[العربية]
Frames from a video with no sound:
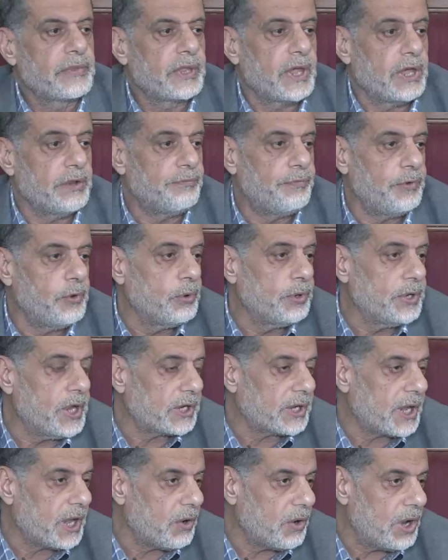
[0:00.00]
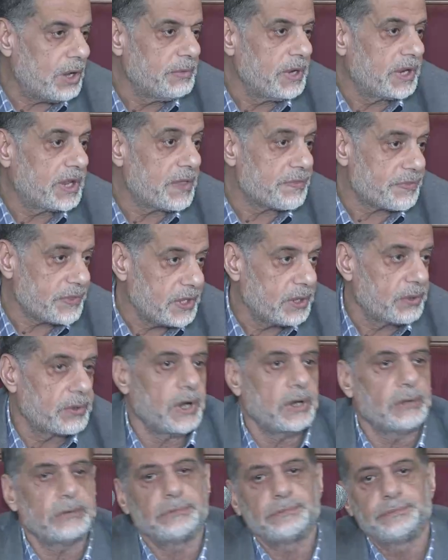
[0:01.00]
كان في هناك عوامل
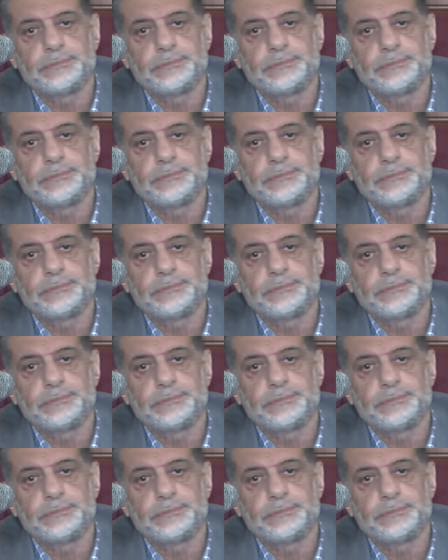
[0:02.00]
كثيره